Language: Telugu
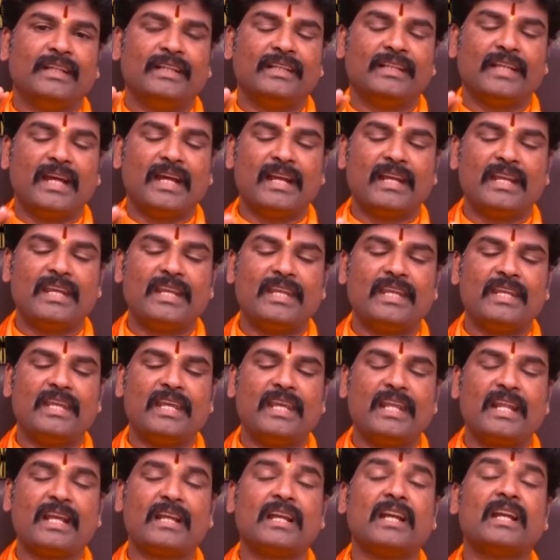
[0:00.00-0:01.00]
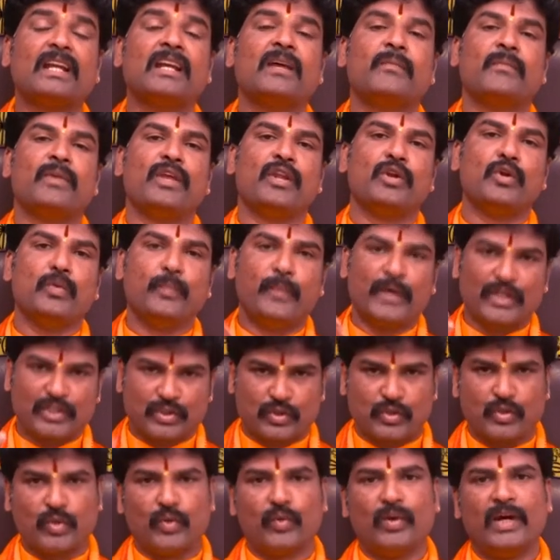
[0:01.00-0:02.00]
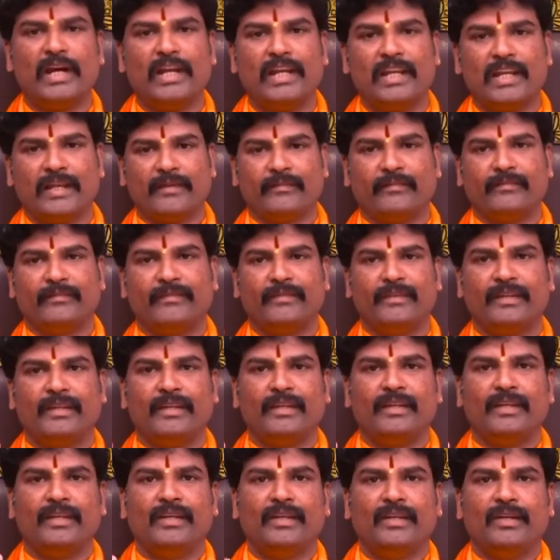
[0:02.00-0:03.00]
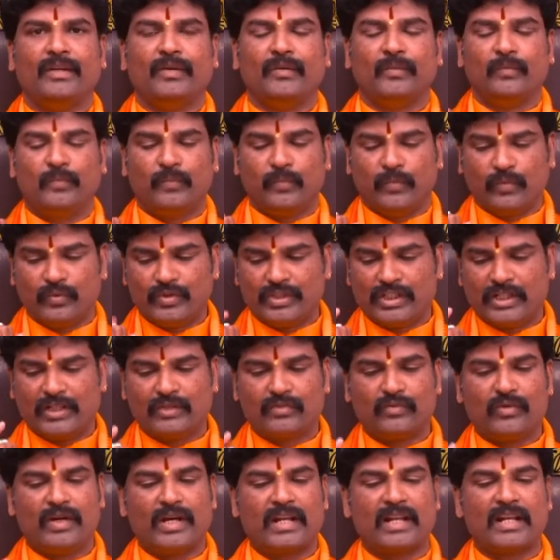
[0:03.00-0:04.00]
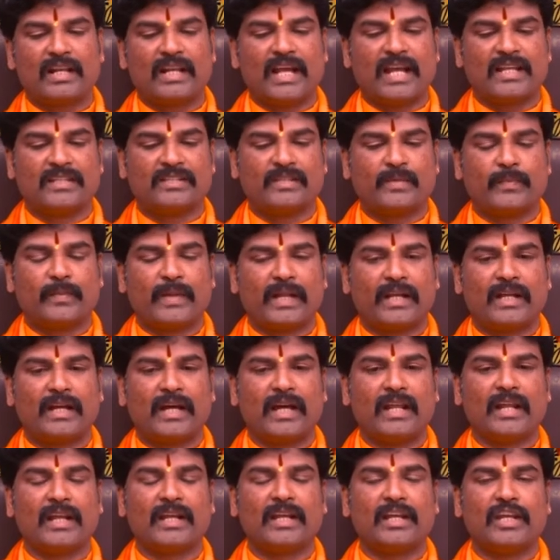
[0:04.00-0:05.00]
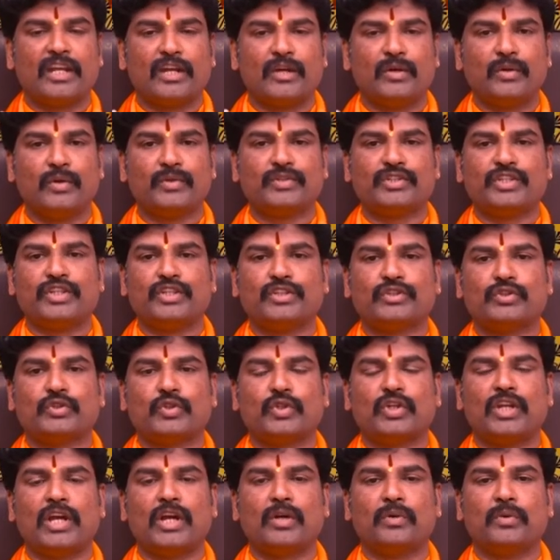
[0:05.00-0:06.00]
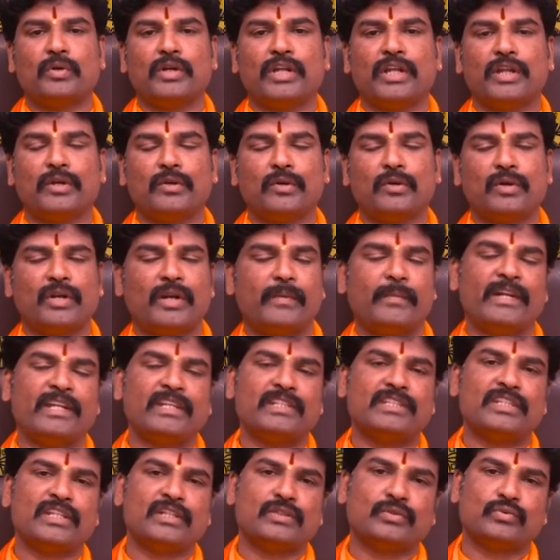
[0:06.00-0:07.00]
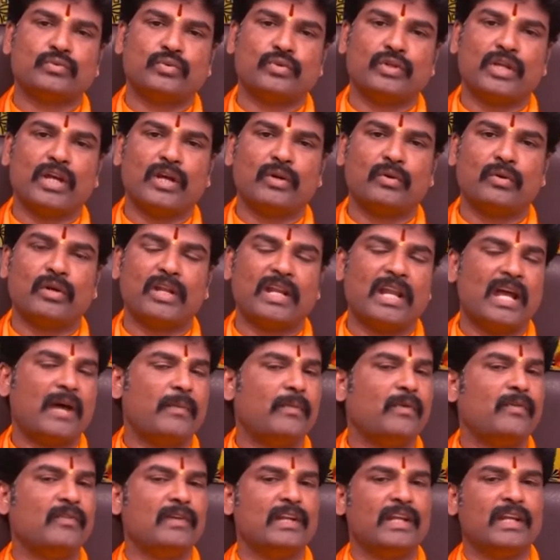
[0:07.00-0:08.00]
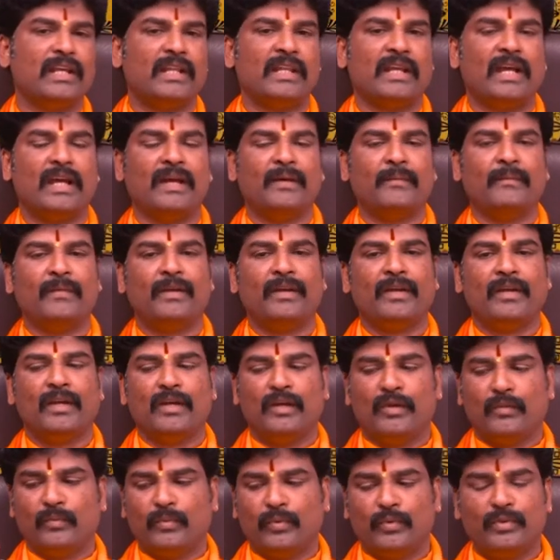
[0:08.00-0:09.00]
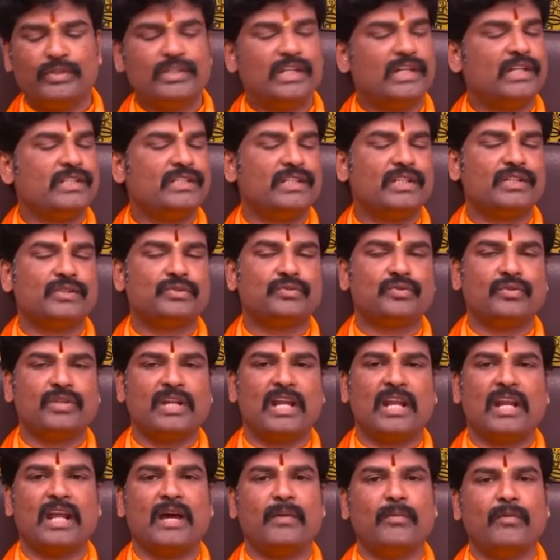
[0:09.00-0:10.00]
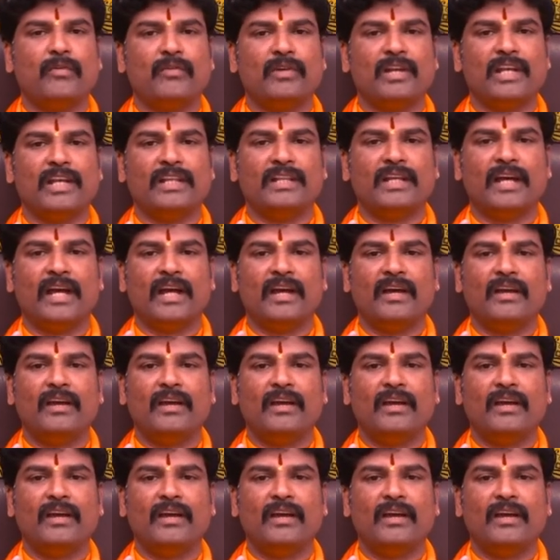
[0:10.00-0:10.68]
దాన్ని ఏ రకంగా మెరుగుపరచుకోవాలి పూజల ద్వారా రాశి ప్రకారంగా ఎన్నో చేస్తున్నా కూడా ఎన్నో రెమెడీ చేస్తున్నా కూడా లాభం లేదా పూజలు చేస్తున్నా లాభం లేదా